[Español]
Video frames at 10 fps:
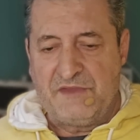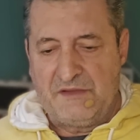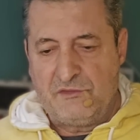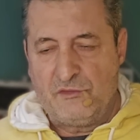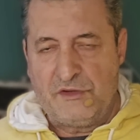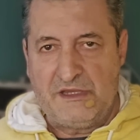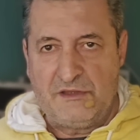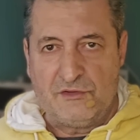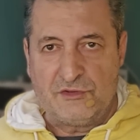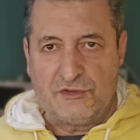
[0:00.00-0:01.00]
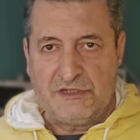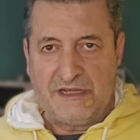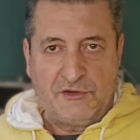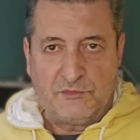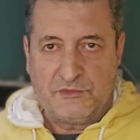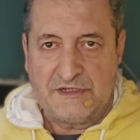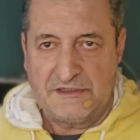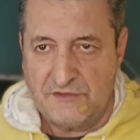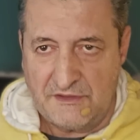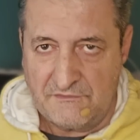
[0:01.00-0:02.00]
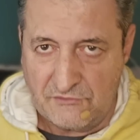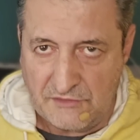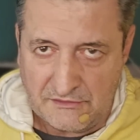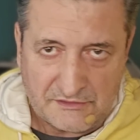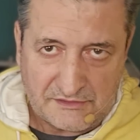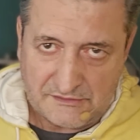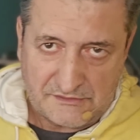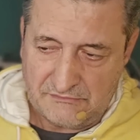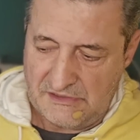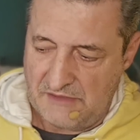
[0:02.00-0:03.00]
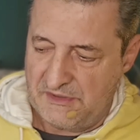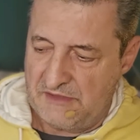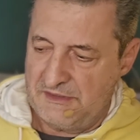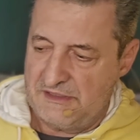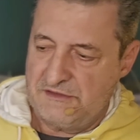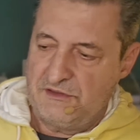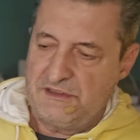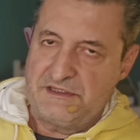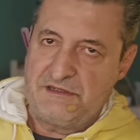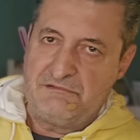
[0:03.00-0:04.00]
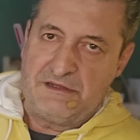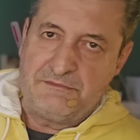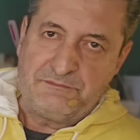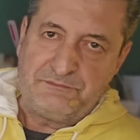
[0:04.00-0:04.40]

fluidos, la incorporación de fluidos, la experimentación es terrible.